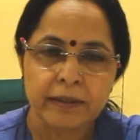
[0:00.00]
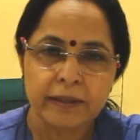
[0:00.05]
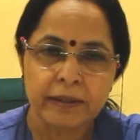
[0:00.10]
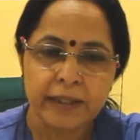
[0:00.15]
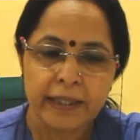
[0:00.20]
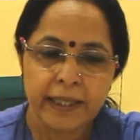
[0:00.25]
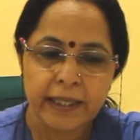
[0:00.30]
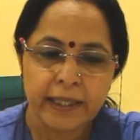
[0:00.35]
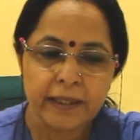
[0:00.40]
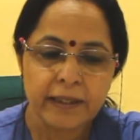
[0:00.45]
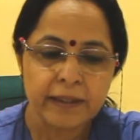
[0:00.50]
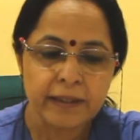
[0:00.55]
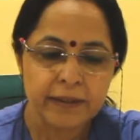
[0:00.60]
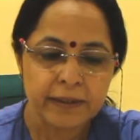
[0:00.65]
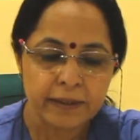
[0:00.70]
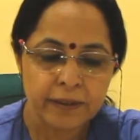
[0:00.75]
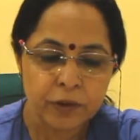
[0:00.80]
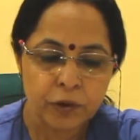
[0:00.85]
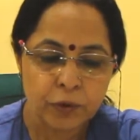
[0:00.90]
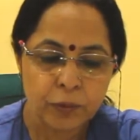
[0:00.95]
देन
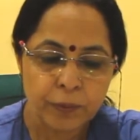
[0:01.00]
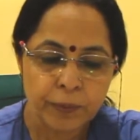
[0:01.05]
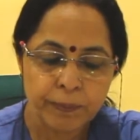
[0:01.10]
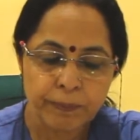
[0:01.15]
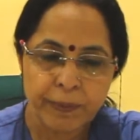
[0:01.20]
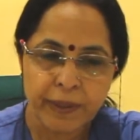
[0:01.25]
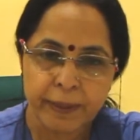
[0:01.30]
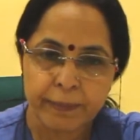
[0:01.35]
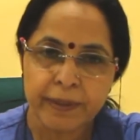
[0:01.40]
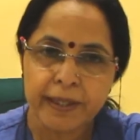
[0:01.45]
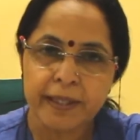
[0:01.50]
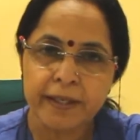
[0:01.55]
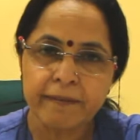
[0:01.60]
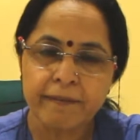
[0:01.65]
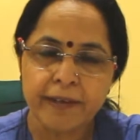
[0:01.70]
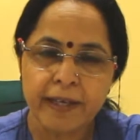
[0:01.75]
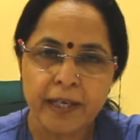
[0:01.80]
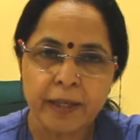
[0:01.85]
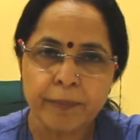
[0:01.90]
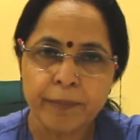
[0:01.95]
जो बेबी
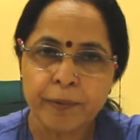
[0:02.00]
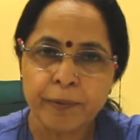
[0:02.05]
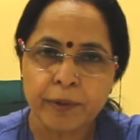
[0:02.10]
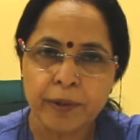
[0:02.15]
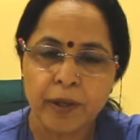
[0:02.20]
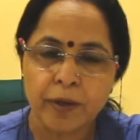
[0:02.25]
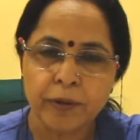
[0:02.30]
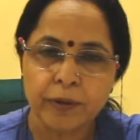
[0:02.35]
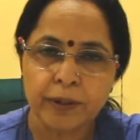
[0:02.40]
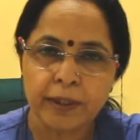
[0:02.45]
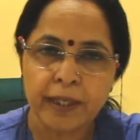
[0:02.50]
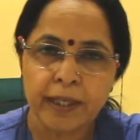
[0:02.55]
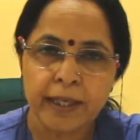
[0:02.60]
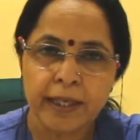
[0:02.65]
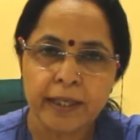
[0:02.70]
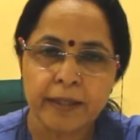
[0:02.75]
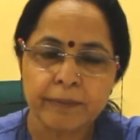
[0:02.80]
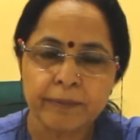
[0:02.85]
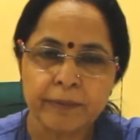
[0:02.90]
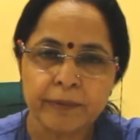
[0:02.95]
डेवलप हो रहा होता
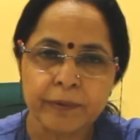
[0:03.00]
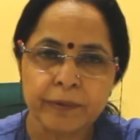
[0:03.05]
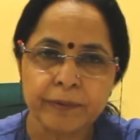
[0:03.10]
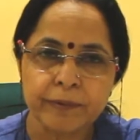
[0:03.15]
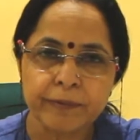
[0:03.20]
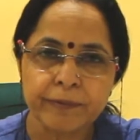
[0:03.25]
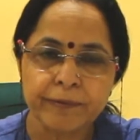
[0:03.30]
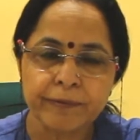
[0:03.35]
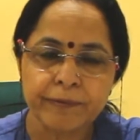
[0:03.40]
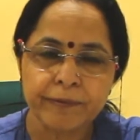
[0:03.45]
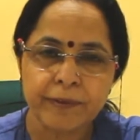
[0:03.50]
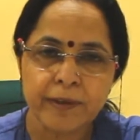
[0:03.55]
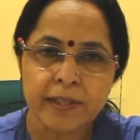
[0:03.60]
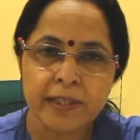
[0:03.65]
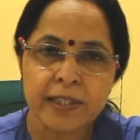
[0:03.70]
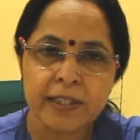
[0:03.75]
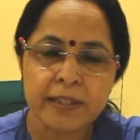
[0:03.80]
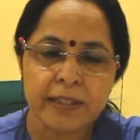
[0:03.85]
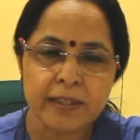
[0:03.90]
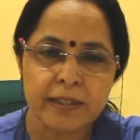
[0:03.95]
है
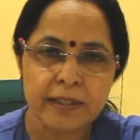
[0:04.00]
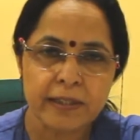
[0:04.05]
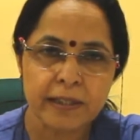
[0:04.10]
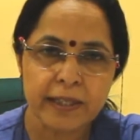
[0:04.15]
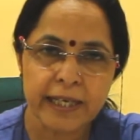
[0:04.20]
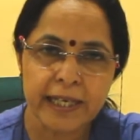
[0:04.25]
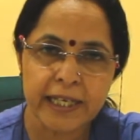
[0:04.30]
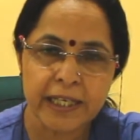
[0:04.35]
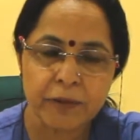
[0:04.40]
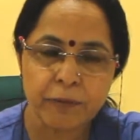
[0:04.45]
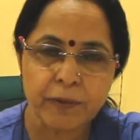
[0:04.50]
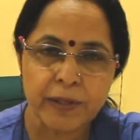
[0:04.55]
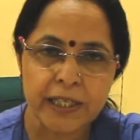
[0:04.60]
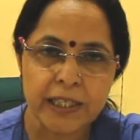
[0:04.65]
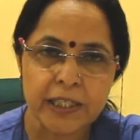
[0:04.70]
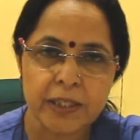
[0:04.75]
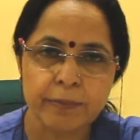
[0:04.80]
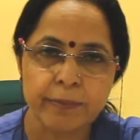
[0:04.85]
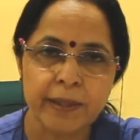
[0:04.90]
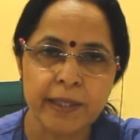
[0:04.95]
फर्स्ट एट
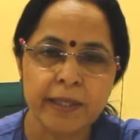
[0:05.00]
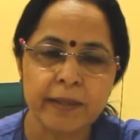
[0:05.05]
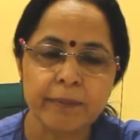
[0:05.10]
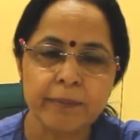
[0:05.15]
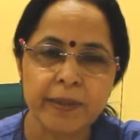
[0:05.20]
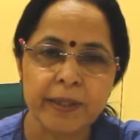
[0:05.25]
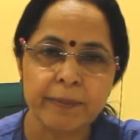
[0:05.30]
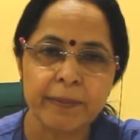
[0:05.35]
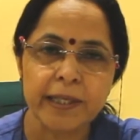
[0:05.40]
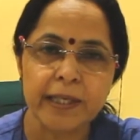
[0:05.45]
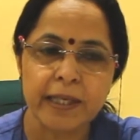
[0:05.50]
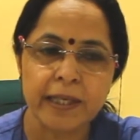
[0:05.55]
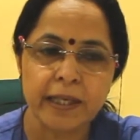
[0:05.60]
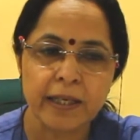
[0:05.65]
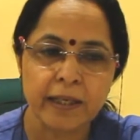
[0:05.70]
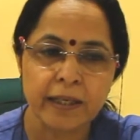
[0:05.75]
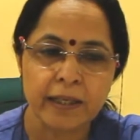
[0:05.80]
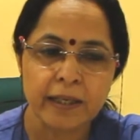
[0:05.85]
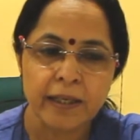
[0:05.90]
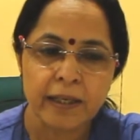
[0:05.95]
वीक्स में बेबी के
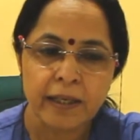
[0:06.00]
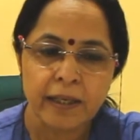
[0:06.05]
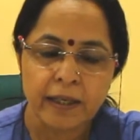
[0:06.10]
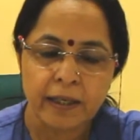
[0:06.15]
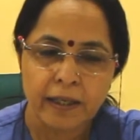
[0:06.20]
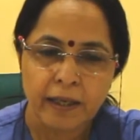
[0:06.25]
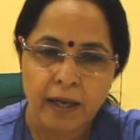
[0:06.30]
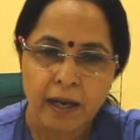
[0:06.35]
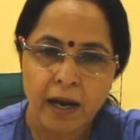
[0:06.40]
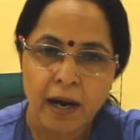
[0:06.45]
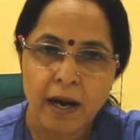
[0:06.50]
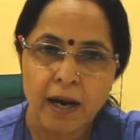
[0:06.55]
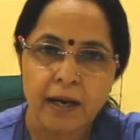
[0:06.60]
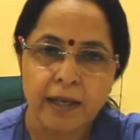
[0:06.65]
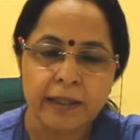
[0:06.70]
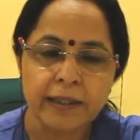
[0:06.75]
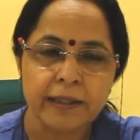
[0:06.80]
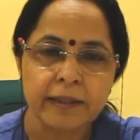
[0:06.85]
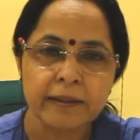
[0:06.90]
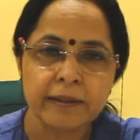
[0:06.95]

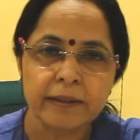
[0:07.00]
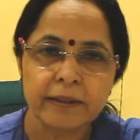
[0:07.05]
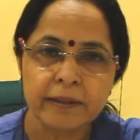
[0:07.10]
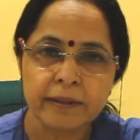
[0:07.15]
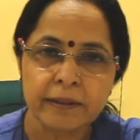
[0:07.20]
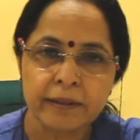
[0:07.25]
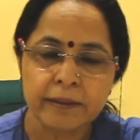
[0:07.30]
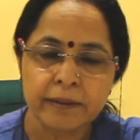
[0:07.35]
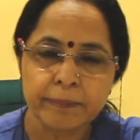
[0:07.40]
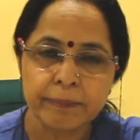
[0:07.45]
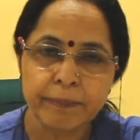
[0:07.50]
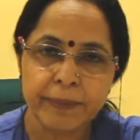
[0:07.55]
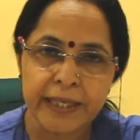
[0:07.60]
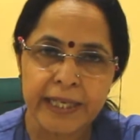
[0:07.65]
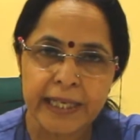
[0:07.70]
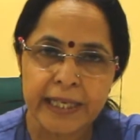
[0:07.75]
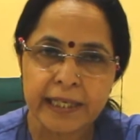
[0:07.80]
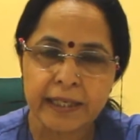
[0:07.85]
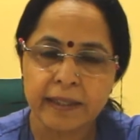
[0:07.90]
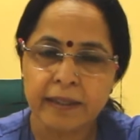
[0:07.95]
हार्ट
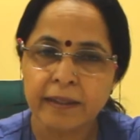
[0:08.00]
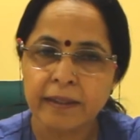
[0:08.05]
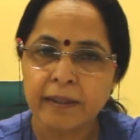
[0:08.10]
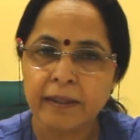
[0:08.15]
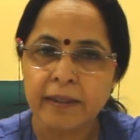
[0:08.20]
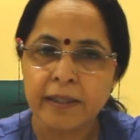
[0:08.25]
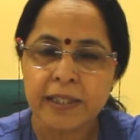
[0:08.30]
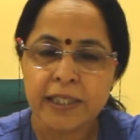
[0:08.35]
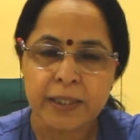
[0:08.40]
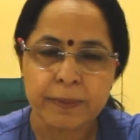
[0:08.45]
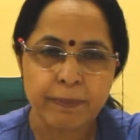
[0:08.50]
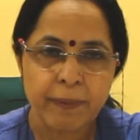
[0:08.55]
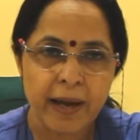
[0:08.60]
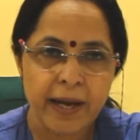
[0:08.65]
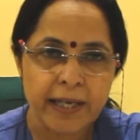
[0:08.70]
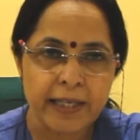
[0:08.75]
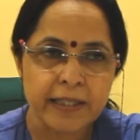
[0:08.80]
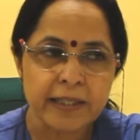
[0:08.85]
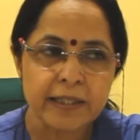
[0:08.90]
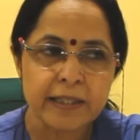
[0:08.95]
ब्रेन
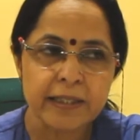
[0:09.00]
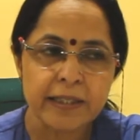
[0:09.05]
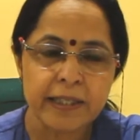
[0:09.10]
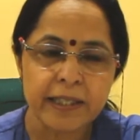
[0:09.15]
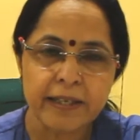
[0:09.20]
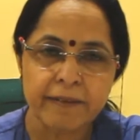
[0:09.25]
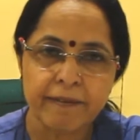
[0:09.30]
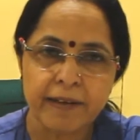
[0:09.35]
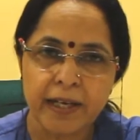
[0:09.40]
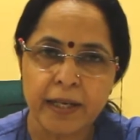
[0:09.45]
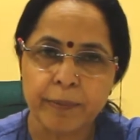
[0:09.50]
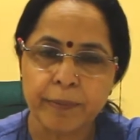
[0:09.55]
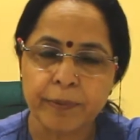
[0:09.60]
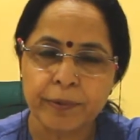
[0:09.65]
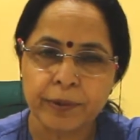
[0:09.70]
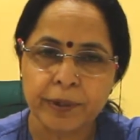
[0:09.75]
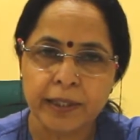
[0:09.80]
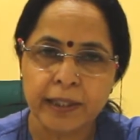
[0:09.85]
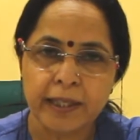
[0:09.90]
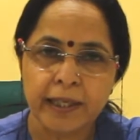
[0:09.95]
स्पाइंस ये डेवलप
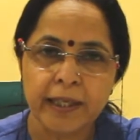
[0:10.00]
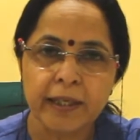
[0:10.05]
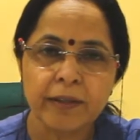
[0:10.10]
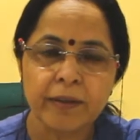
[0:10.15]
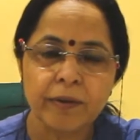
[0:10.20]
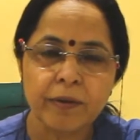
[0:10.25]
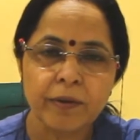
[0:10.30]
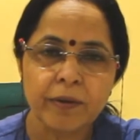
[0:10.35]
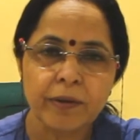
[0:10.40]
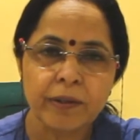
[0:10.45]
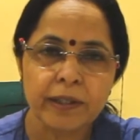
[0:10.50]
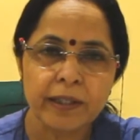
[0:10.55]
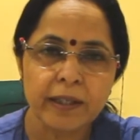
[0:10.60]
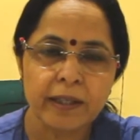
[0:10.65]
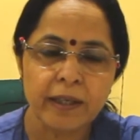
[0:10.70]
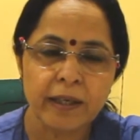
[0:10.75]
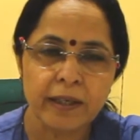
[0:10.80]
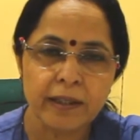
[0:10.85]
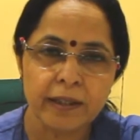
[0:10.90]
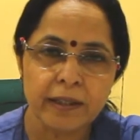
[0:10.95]
होते हैं और
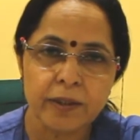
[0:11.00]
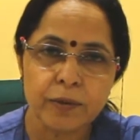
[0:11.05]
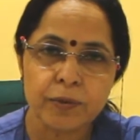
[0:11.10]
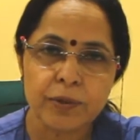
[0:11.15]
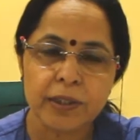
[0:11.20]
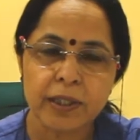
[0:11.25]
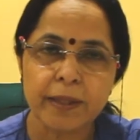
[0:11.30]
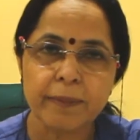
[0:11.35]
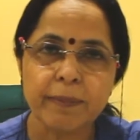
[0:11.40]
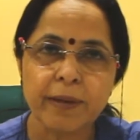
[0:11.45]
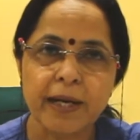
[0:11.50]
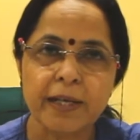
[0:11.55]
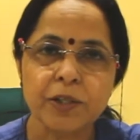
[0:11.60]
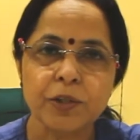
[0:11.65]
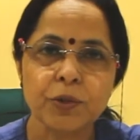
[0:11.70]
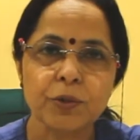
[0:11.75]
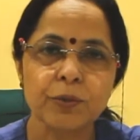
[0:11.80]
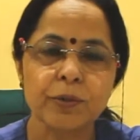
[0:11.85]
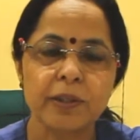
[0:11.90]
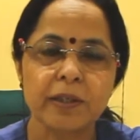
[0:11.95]
अगर उसके ब्लड
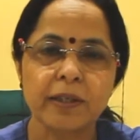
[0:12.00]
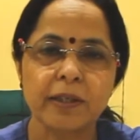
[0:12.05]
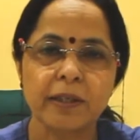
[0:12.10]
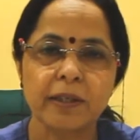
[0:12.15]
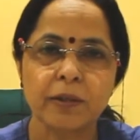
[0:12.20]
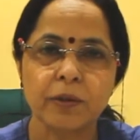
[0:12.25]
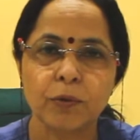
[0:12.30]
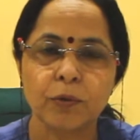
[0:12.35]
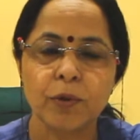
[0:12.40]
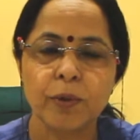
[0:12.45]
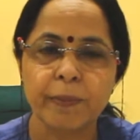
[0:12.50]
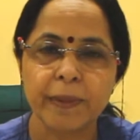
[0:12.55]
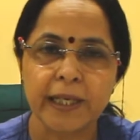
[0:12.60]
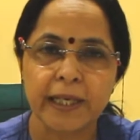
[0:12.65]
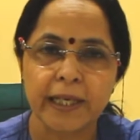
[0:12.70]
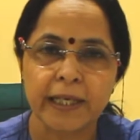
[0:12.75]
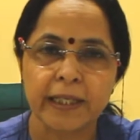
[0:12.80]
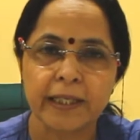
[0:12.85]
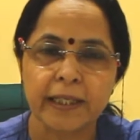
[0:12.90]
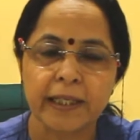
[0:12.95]
शुगर कंट्रोल में
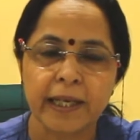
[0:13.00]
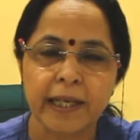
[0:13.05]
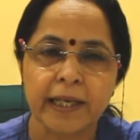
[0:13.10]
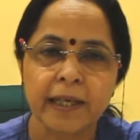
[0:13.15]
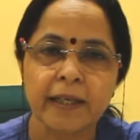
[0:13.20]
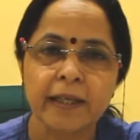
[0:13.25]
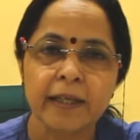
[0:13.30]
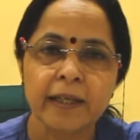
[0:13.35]
नहीं है